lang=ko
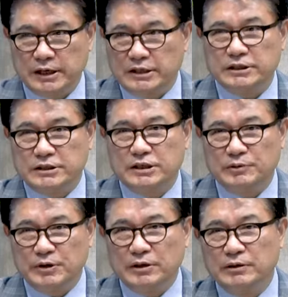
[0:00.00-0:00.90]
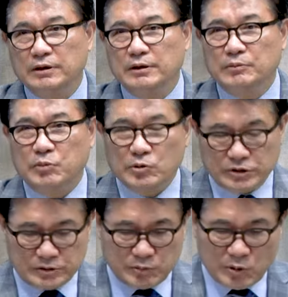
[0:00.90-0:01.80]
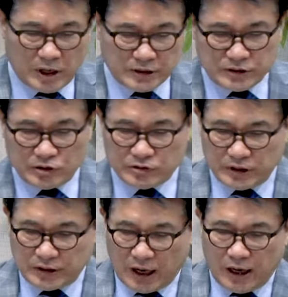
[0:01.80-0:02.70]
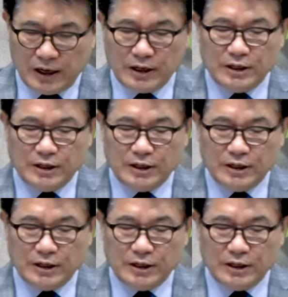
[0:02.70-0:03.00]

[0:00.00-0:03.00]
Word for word: 해직시키면 복, 복가를 시켜주겠다.